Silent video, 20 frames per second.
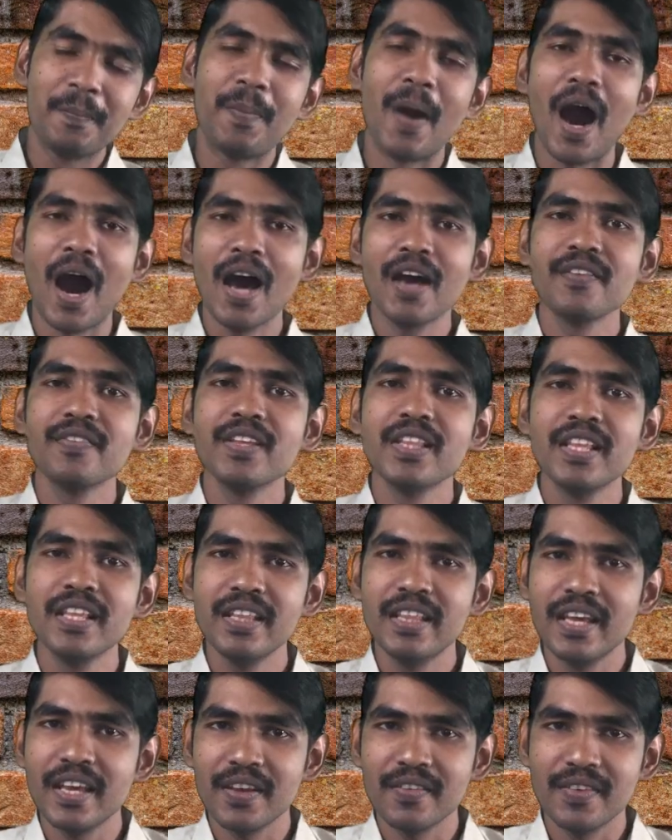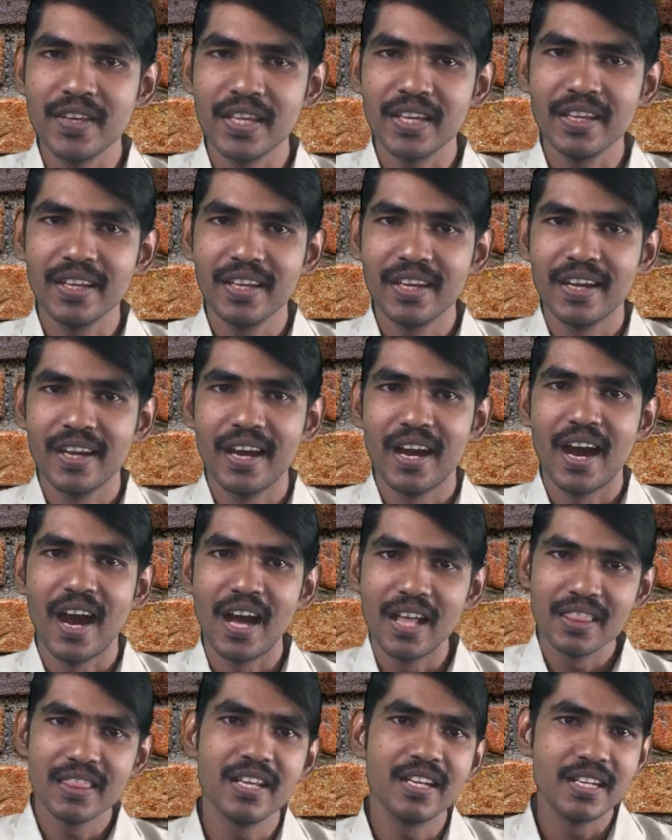பார்வதி தேவி
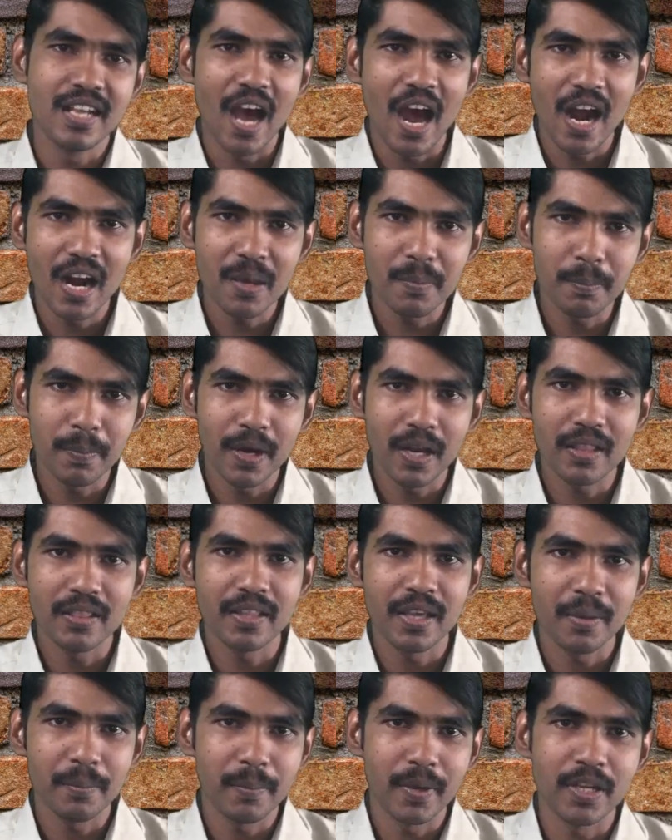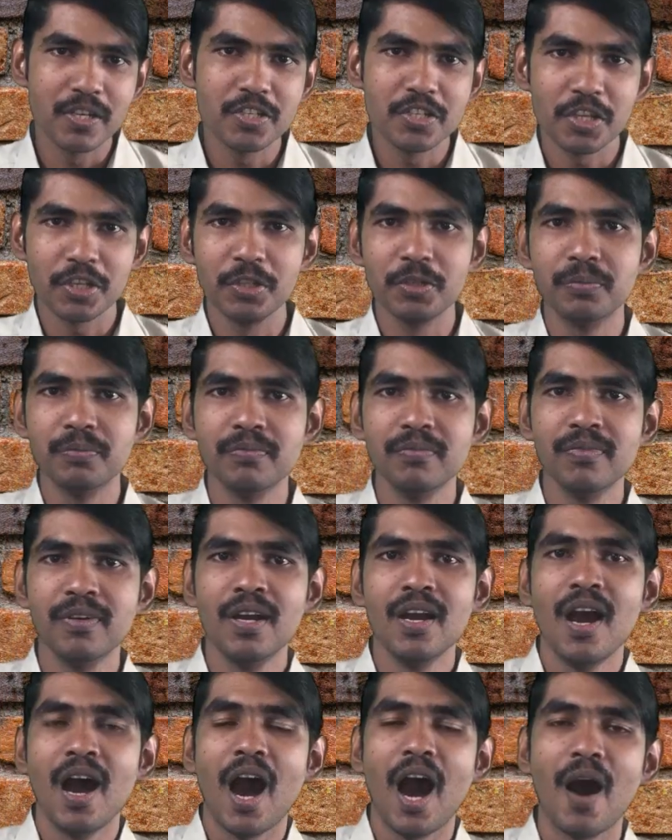அந்த ஞானப்பழத்தை பெற்றதும்
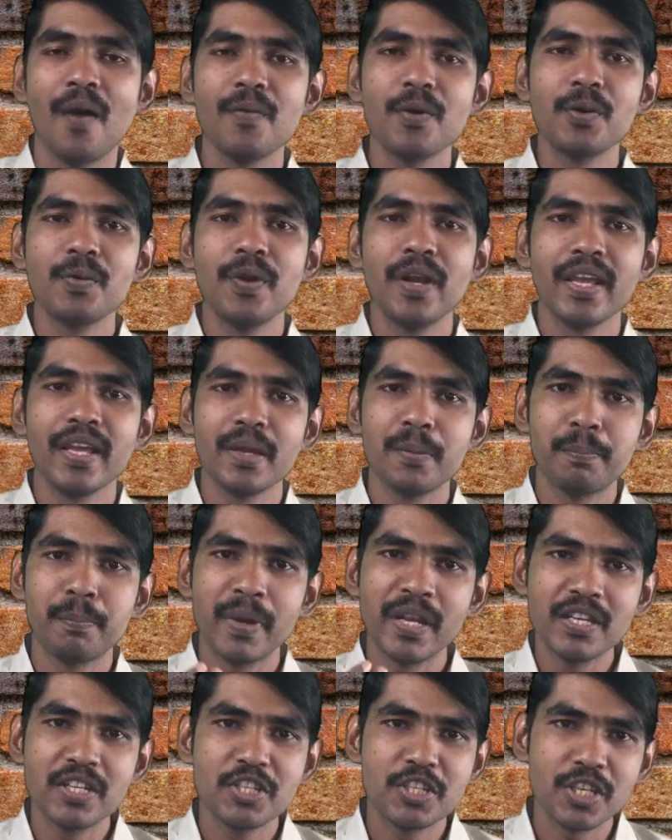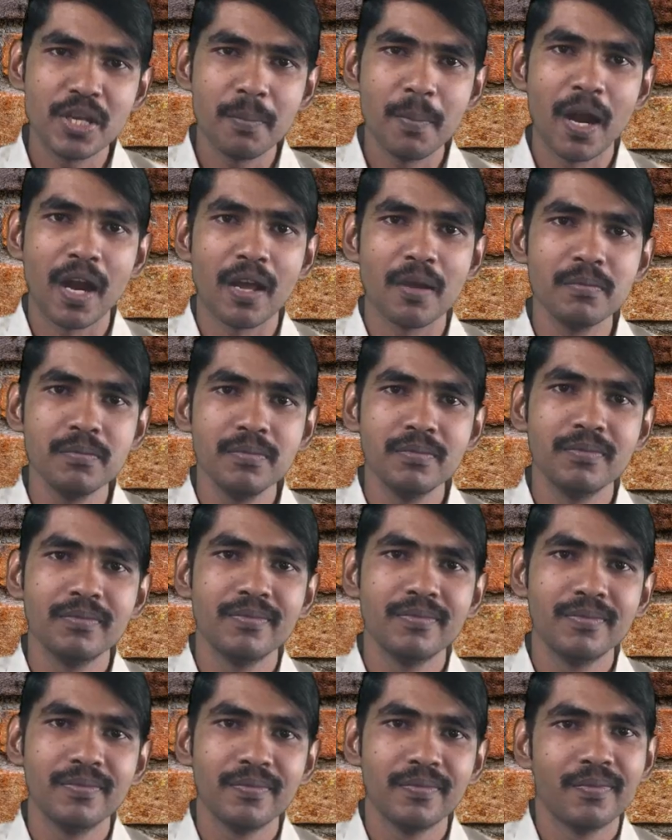அவருடைய பெற்ற மனம்
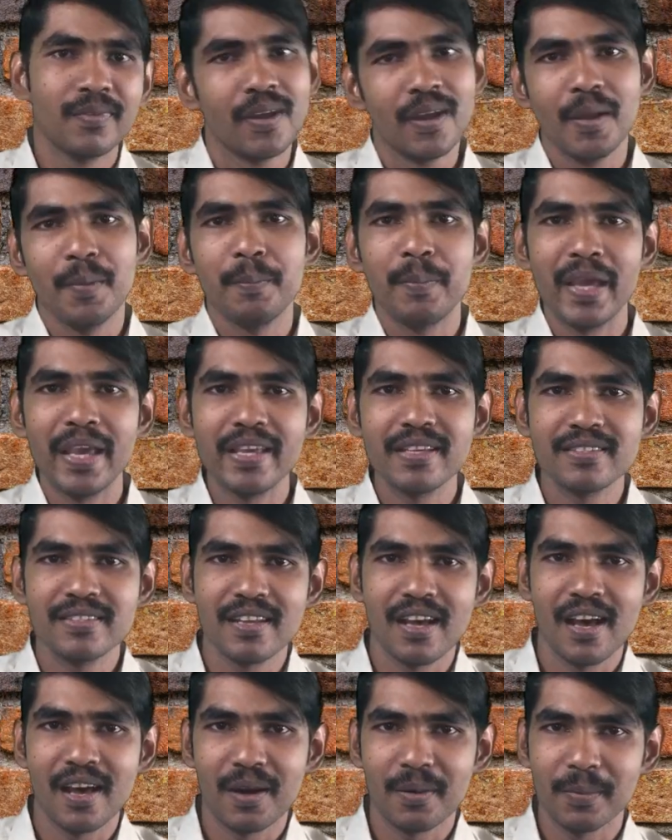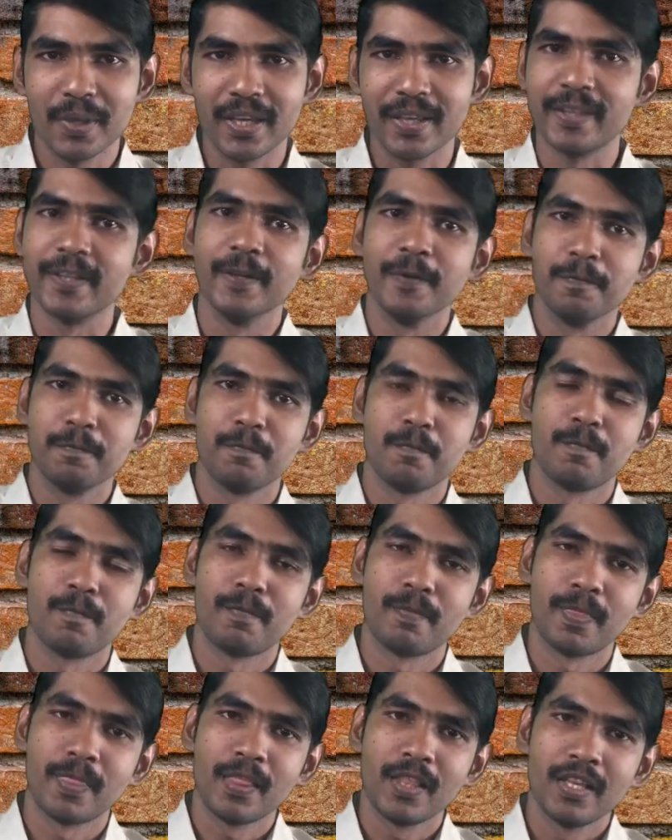பேச ஆரம்பிக்குது
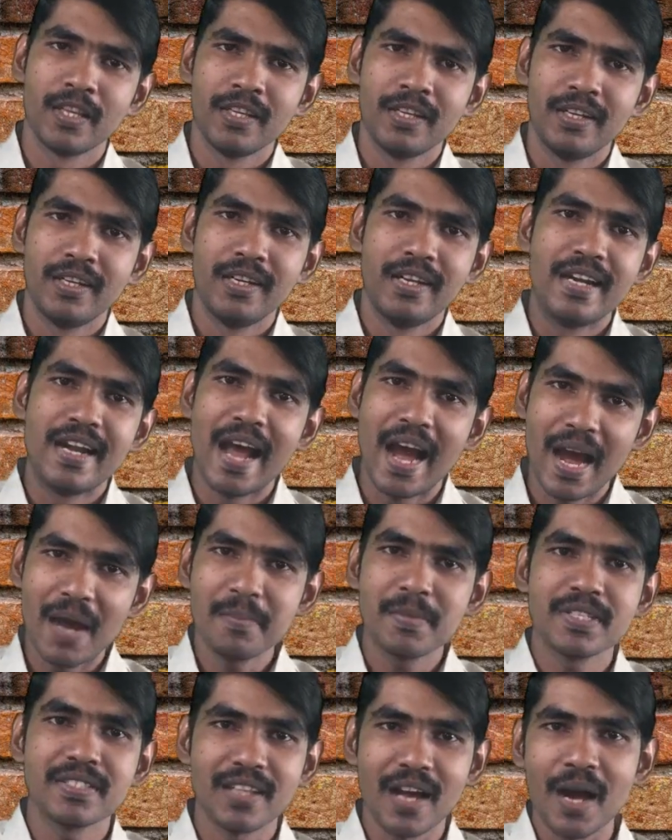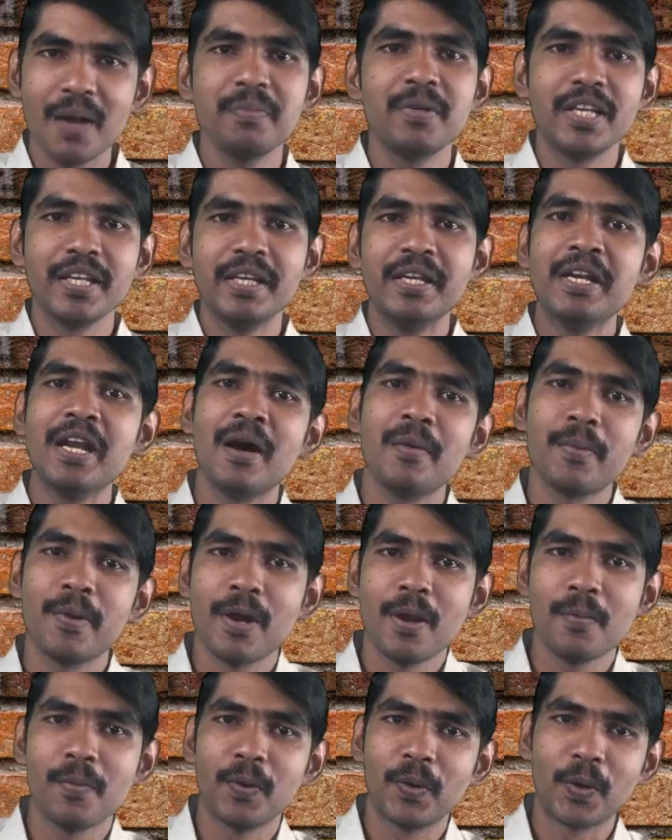நாம சாப்பிட்டு என்ன
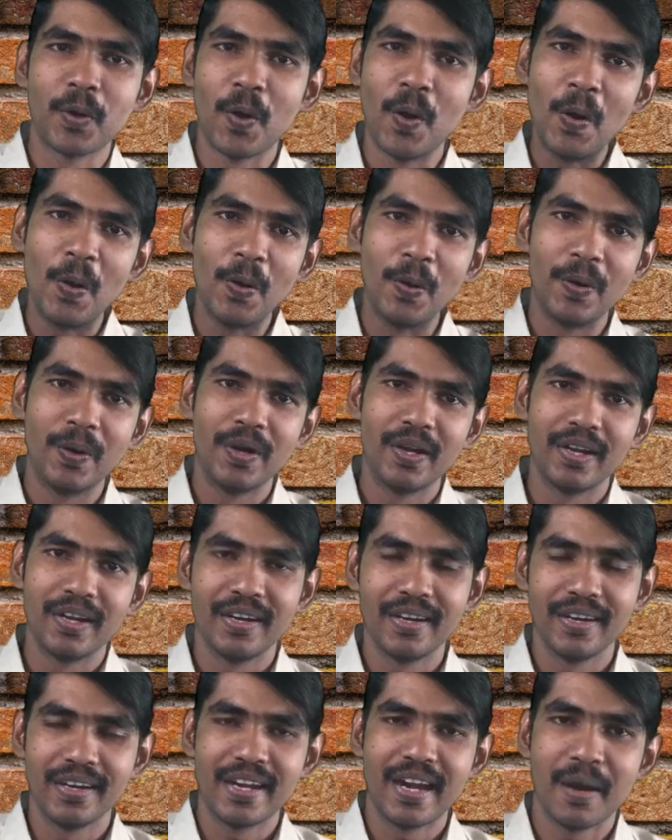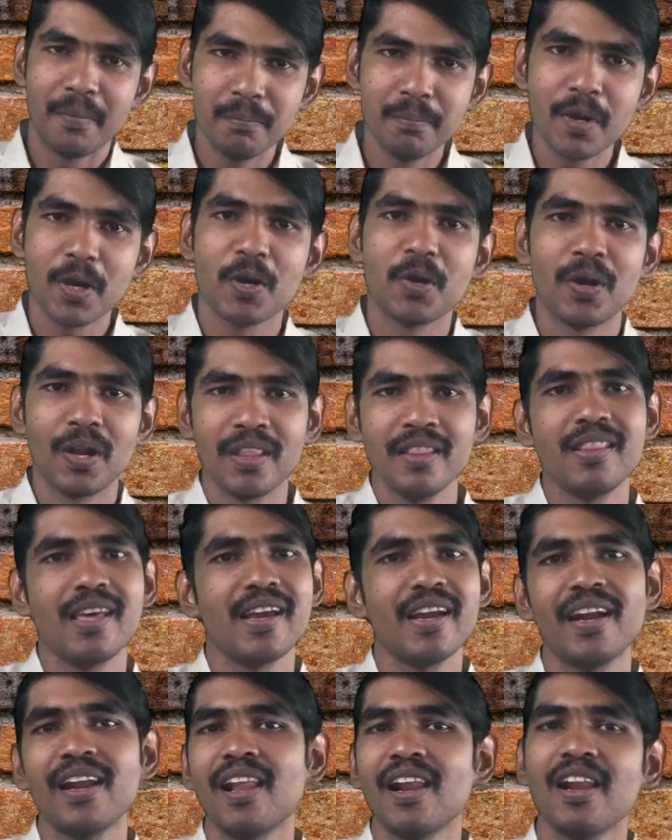பண்ண போறோம் நம்ம
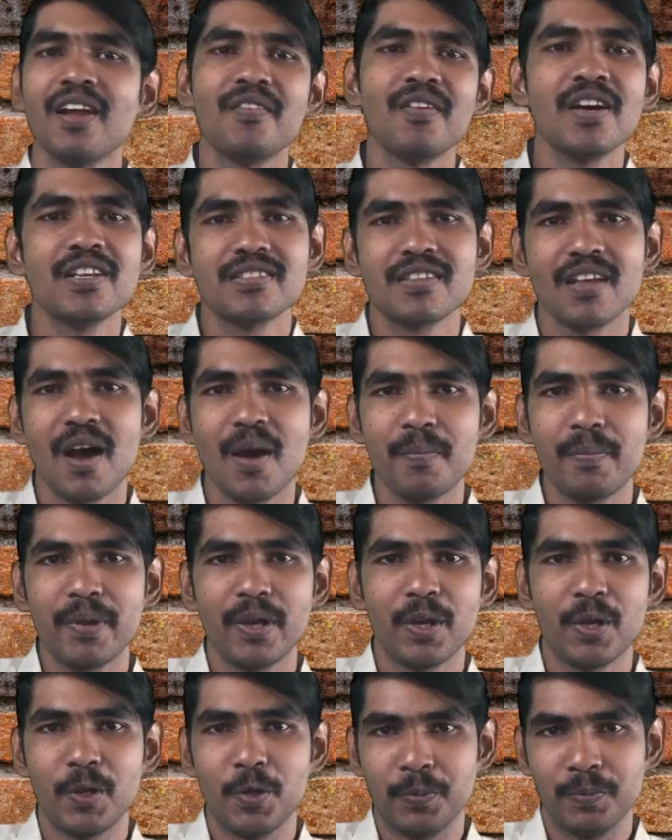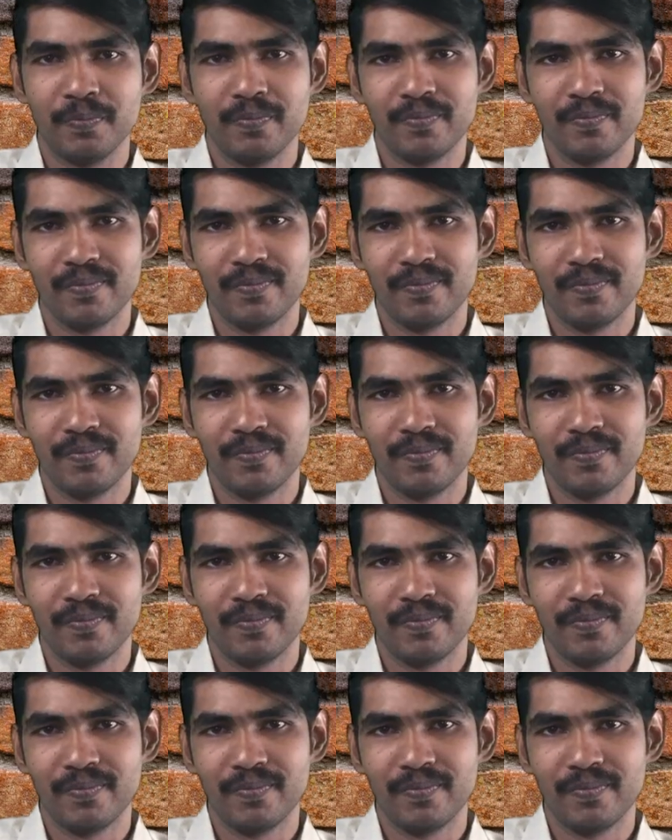குழந்தைகள் அல்லவா சாப்பிடணும்